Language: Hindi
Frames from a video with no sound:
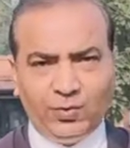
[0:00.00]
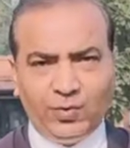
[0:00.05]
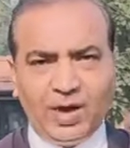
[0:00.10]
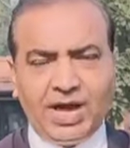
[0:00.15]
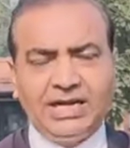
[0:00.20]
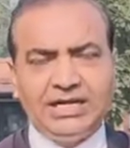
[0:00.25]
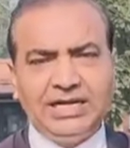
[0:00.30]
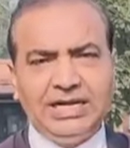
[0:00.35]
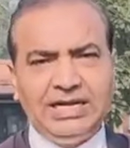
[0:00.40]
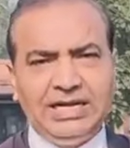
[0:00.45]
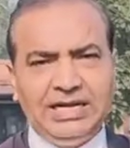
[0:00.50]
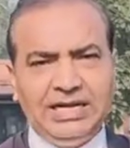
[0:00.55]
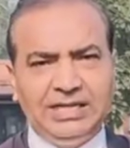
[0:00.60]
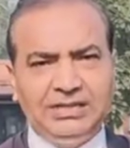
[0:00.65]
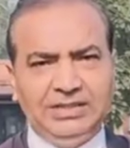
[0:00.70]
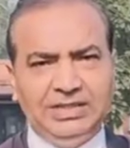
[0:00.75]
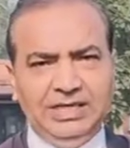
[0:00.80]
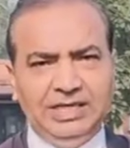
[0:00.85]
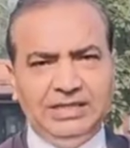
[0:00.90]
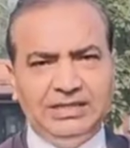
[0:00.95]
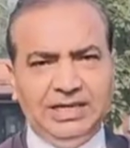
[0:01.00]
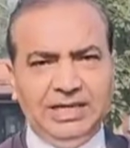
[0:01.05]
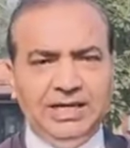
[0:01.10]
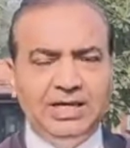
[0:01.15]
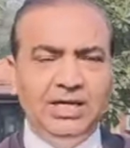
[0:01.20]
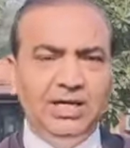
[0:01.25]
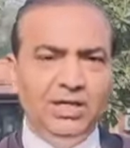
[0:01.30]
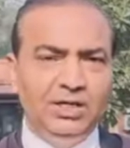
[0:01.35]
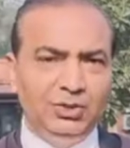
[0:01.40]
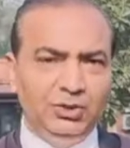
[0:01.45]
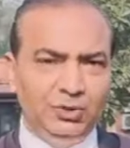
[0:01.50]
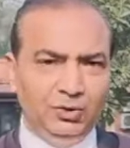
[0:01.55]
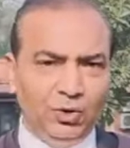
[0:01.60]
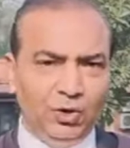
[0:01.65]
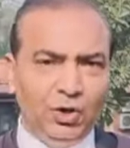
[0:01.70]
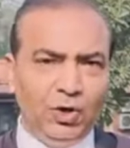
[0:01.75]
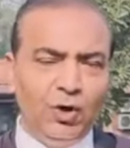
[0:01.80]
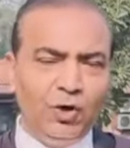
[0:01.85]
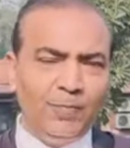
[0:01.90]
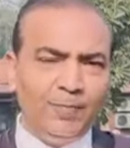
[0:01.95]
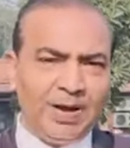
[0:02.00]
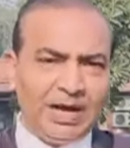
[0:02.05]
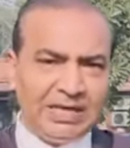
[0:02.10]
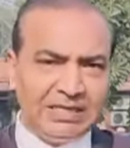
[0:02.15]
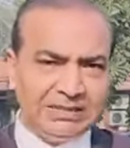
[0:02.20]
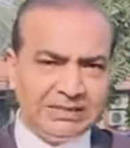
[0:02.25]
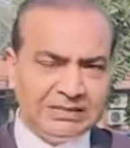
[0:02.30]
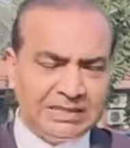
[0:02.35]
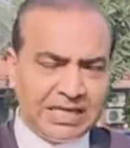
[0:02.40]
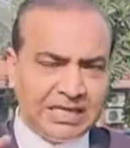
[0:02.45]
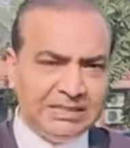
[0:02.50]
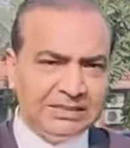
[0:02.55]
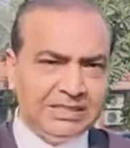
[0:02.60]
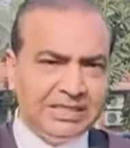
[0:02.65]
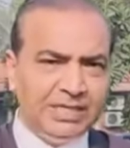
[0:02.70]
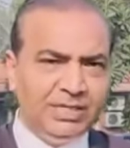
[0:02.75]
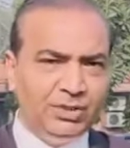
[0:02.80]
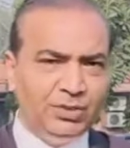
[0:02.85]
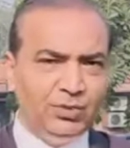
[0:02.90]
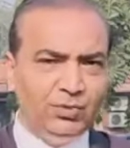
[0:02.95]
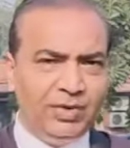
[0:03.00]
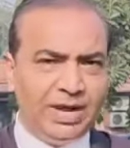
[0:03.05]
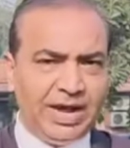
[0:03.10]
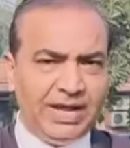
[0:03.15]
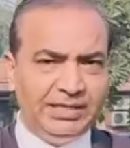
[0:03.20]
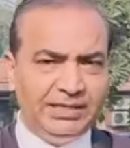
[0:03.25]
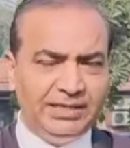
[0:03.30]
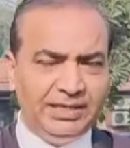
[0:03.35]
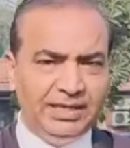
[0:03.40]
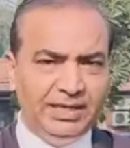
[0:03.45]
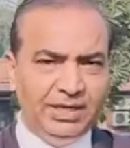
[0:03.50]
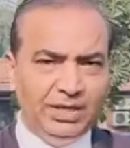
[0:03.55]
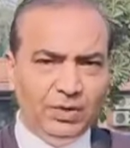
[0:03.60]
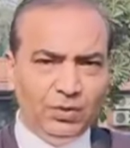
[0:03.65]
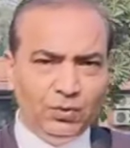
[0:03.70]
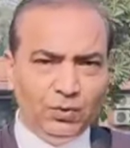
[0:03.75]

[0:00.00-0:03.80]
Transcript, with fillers: एक्वायर कर लेना चाहिए था जो लोग पाकिस्तान से हिंदू आए थे